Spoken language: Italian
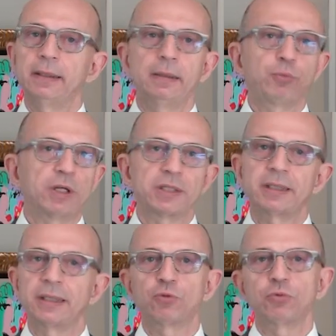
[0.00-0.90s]
eh, può
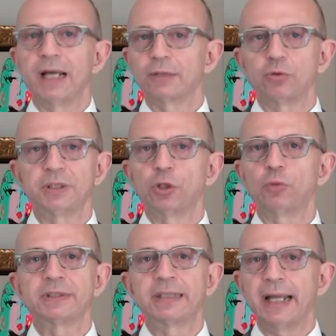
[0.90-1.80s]
essere studiato il
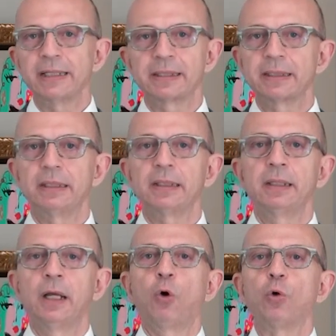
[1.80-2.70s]
Diron test,
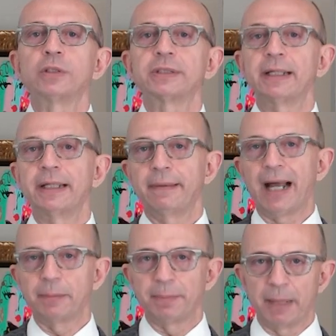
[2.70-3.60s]
oltre
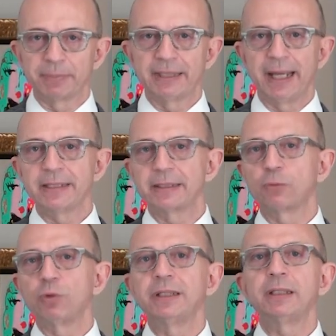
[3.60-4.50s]
al BAP test,
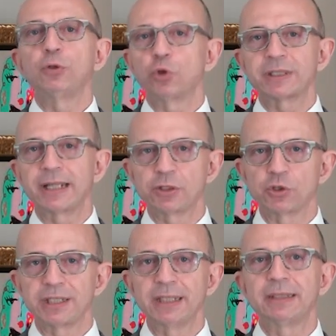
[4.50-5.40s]
quindi lo stress
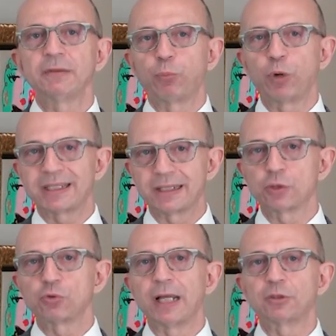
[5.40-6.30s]
ossidativo può essere
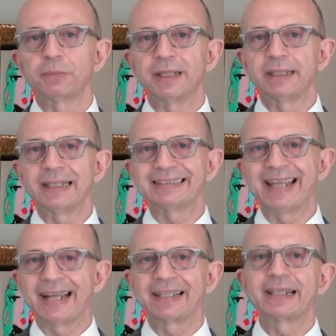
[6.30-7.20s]
studiato in maniera
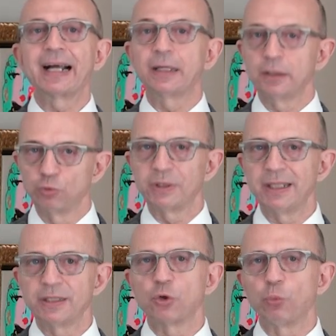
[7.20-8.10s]
tecnica, io
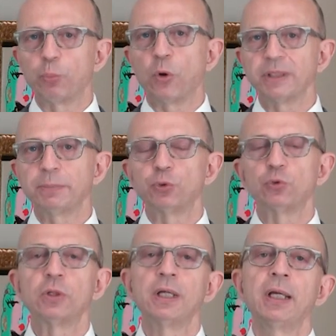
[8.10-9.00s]
utilizzo un po' di più